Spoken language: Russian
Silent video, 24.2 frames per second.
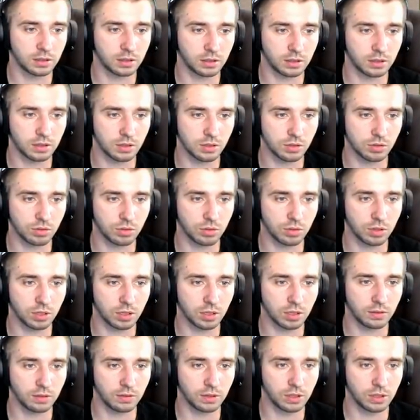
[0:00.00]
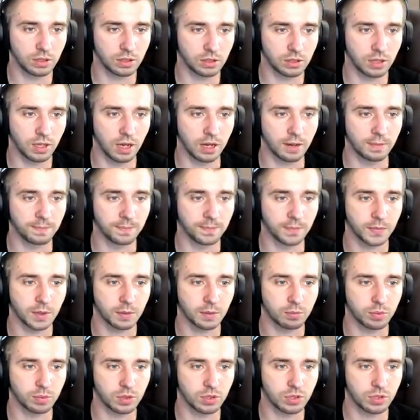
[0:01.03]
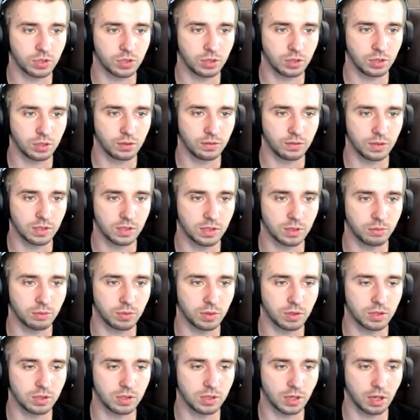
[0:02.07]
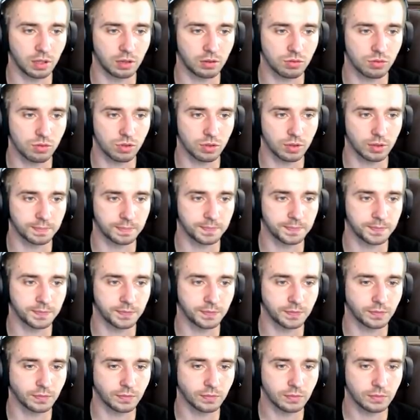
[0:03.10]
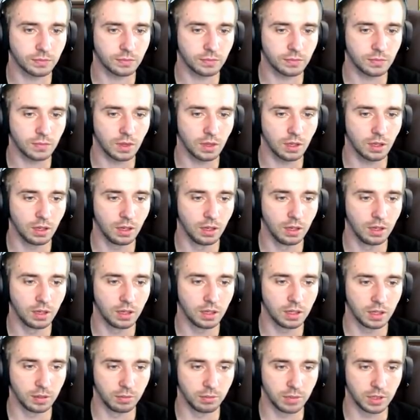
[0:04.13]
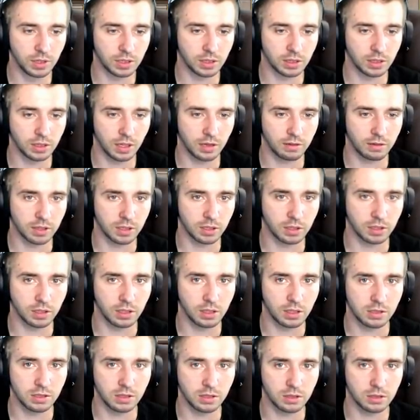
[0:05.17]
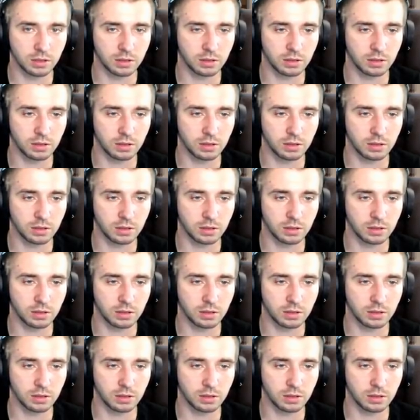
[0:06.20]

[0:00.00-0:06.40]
насколько я видел, да, почти 250 уже. Минотавр есть.